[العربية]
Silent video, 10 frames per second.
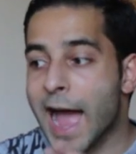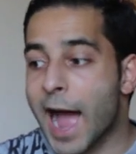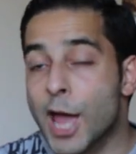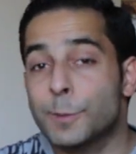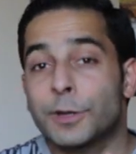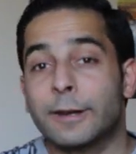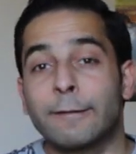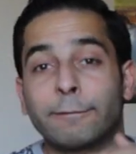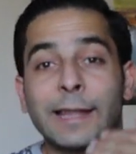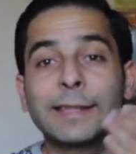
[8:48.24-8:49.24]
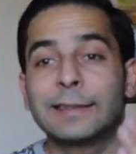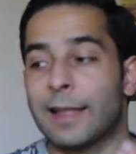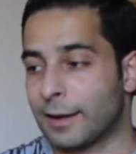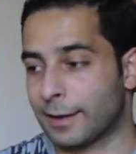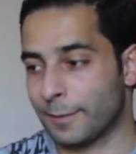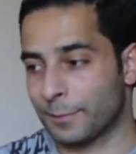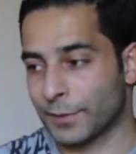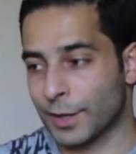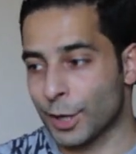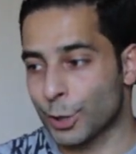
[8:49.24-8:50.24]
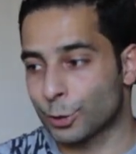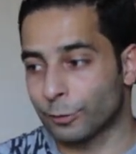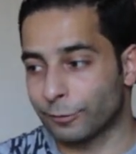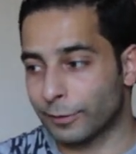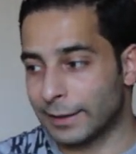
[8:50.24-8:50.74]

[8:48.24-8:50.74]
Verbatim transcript: هايبر انفليتد لانج شوف